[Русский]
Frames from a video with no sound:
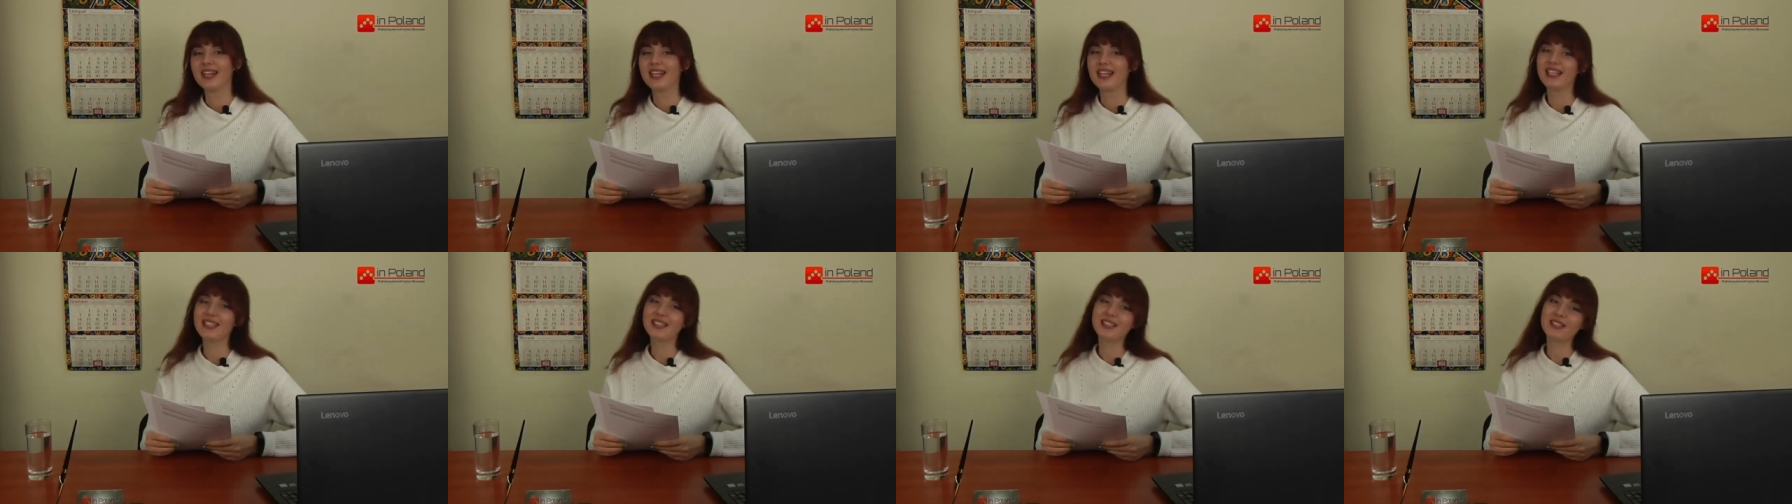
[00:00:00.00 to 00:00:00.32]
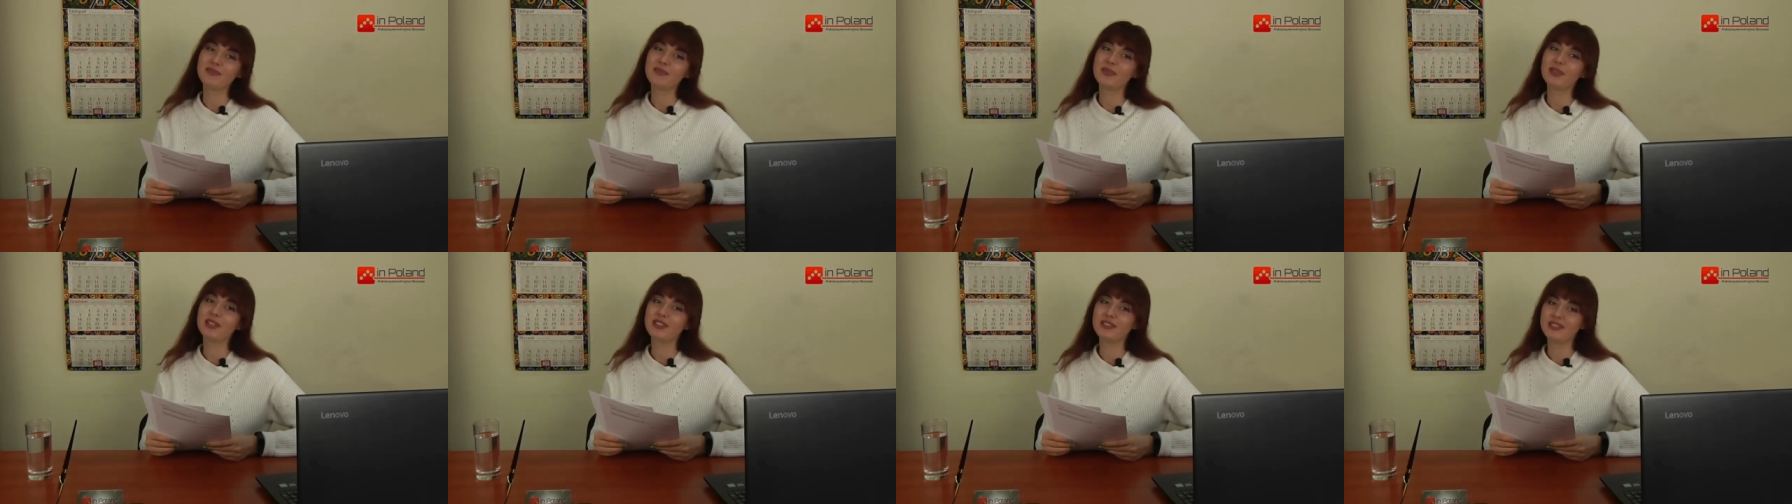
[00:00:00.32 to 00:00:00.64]

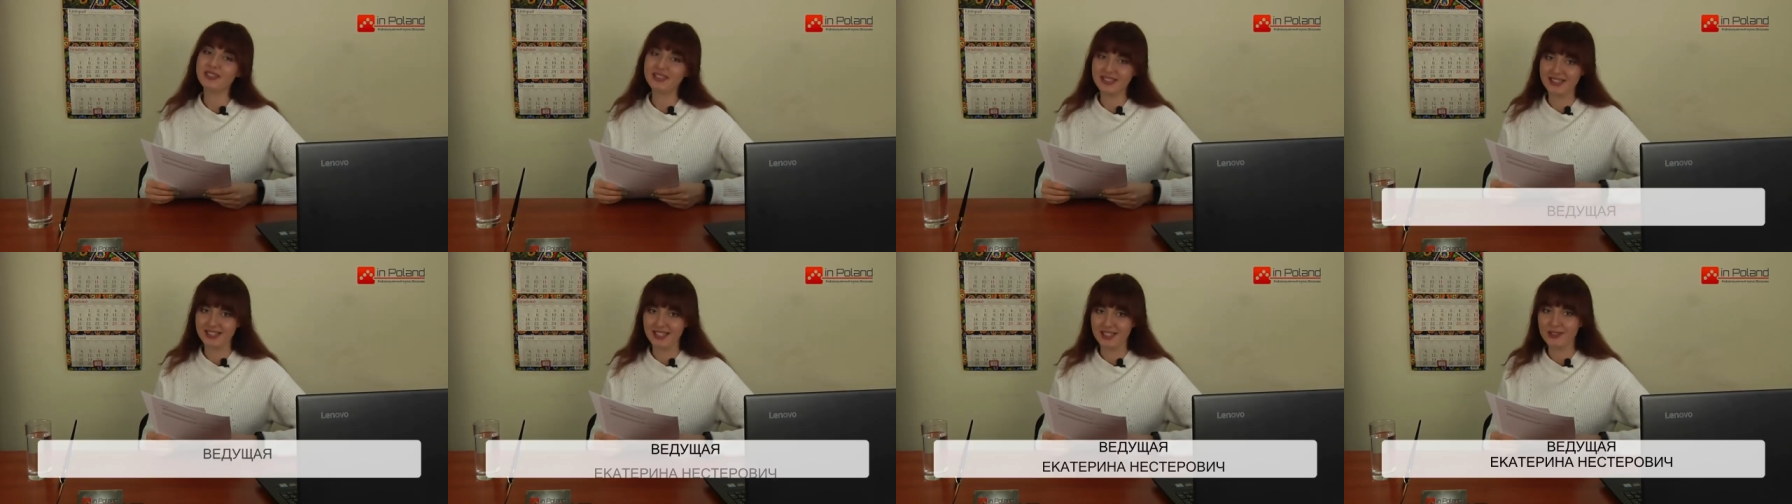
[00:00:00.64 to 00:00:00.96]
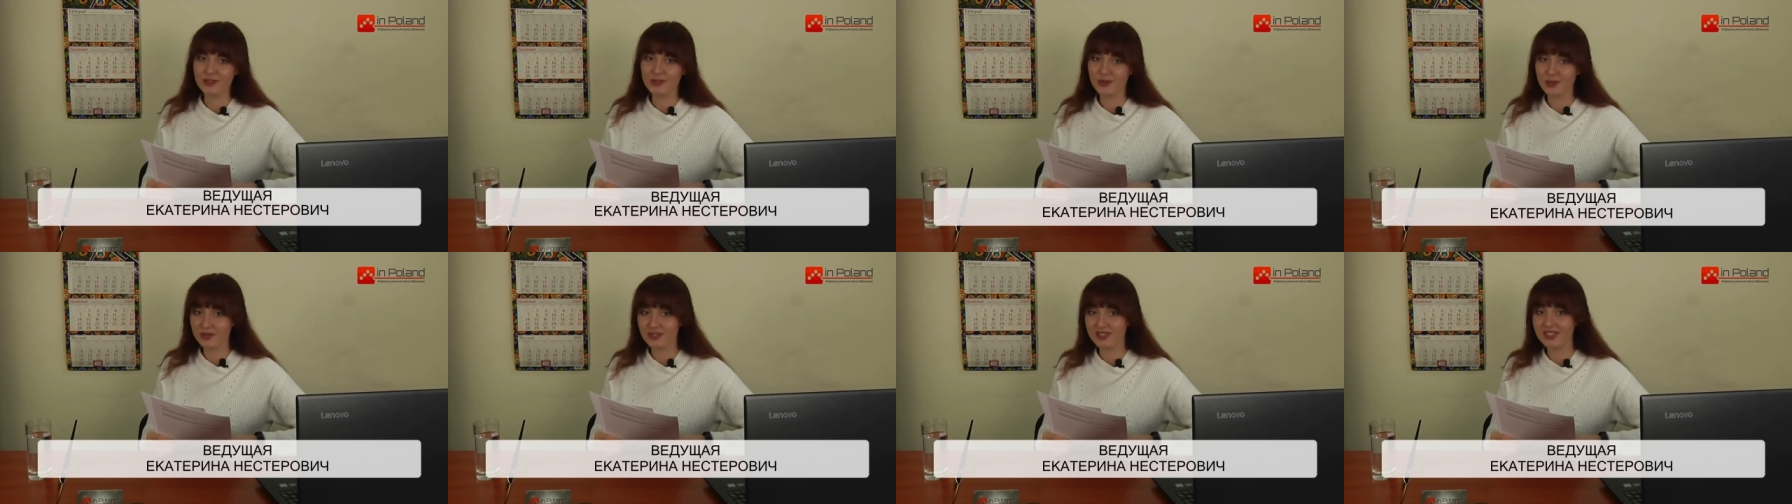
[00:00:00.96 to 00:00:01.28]
Это были
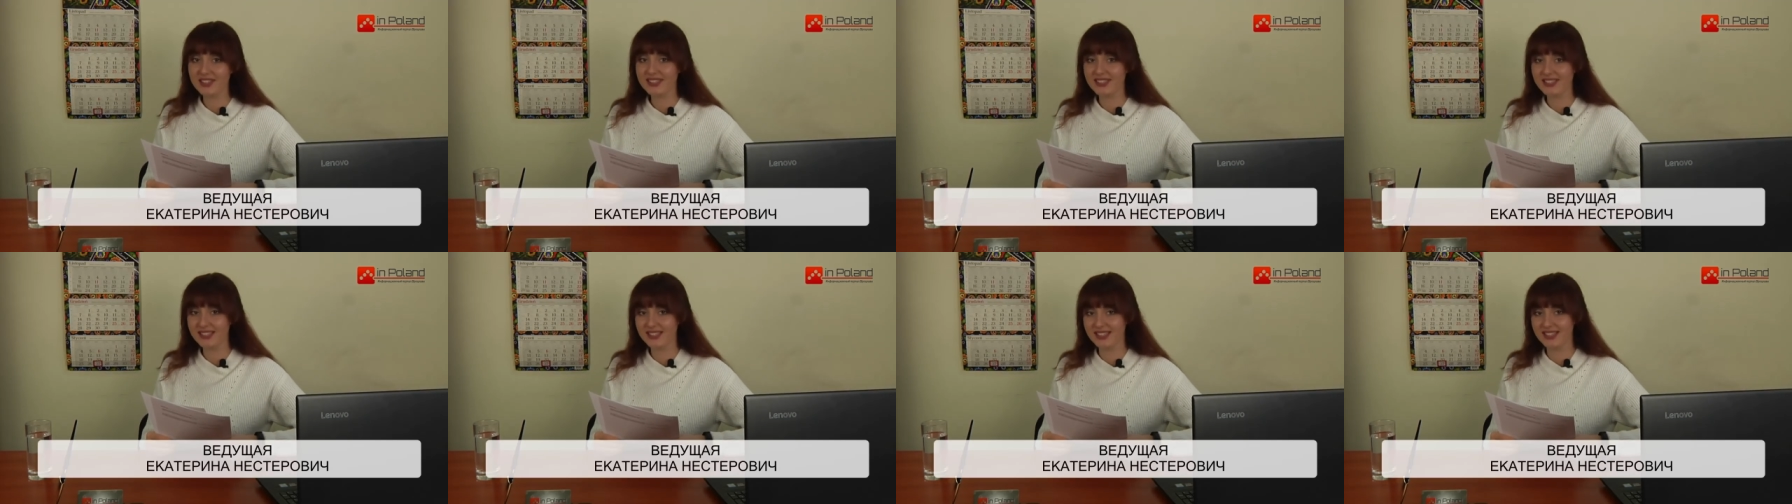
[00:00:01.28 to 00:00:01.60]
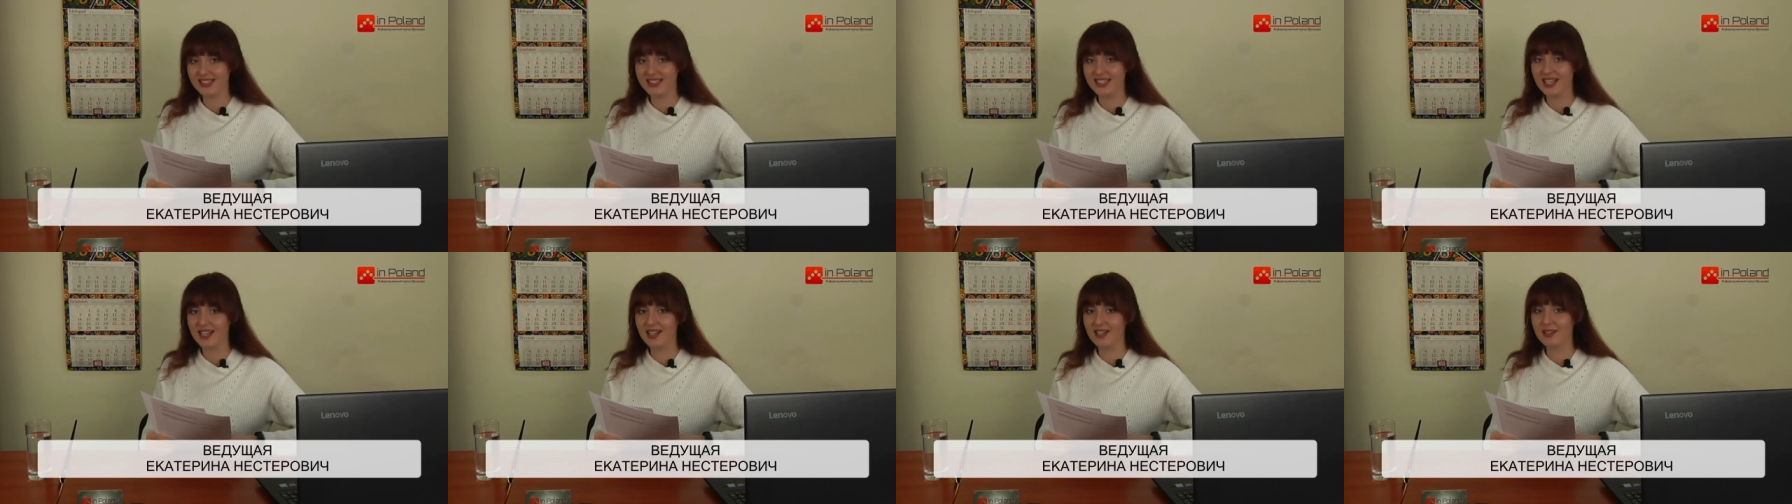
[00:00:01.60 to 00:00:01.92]
все новости
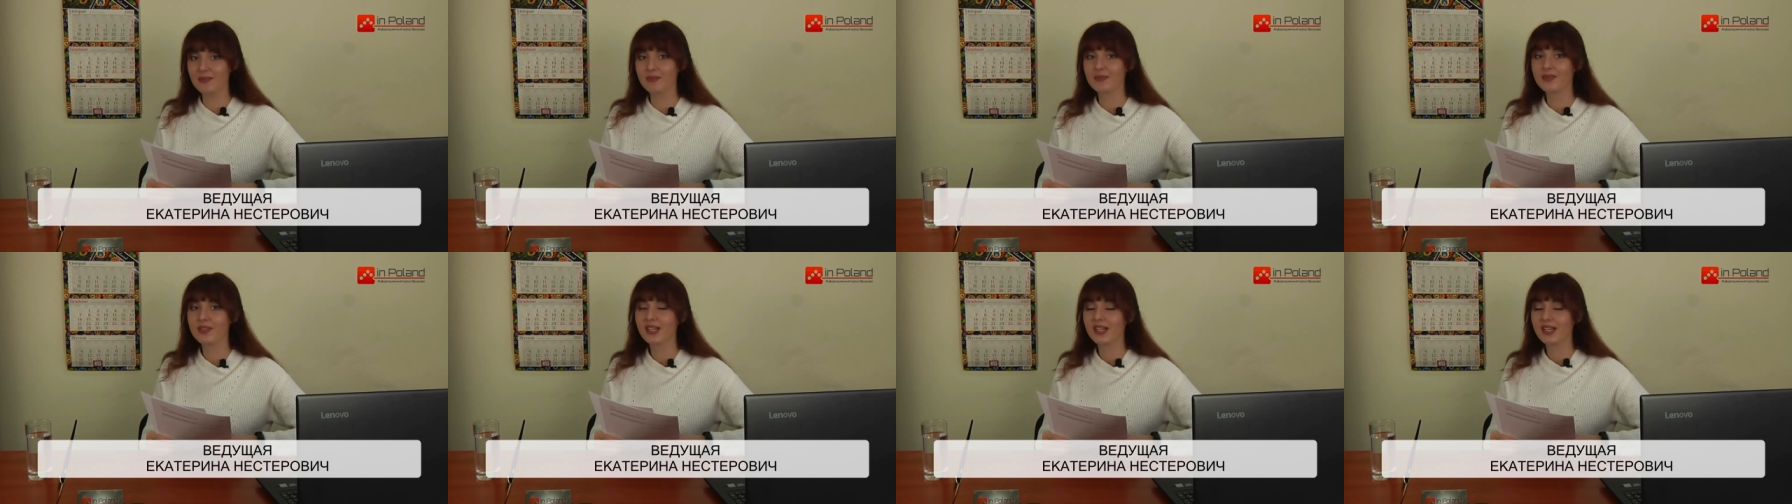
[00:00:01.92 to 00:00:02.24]
недели.